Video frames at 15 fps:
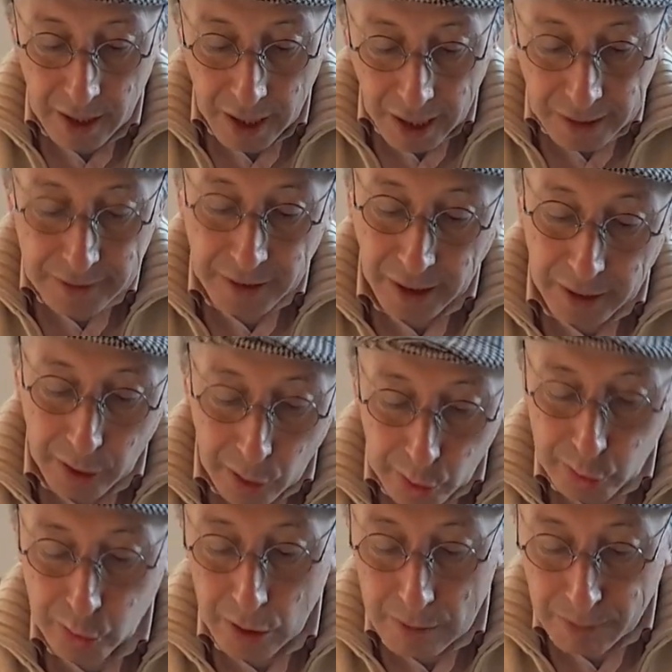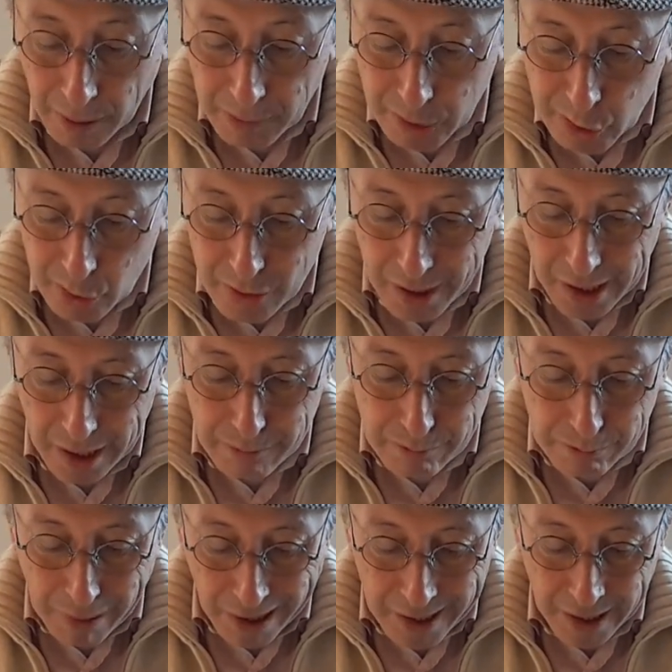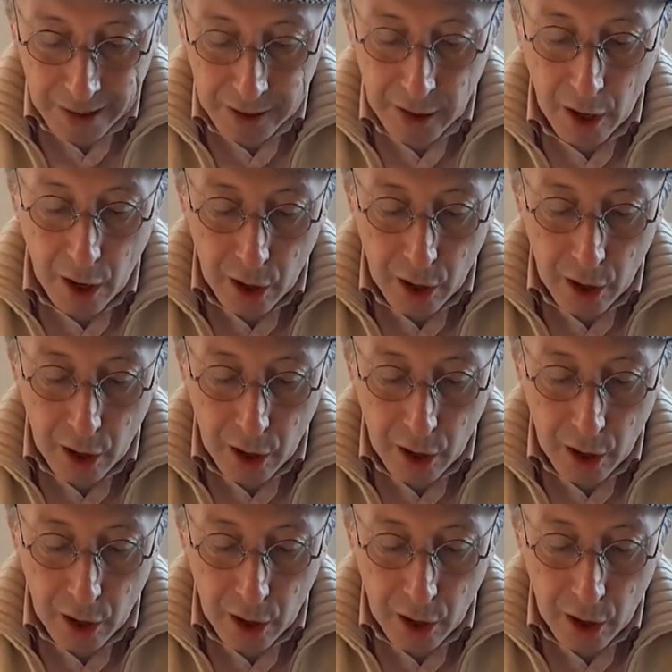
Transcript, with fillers: Es generoso el pabellón que ampara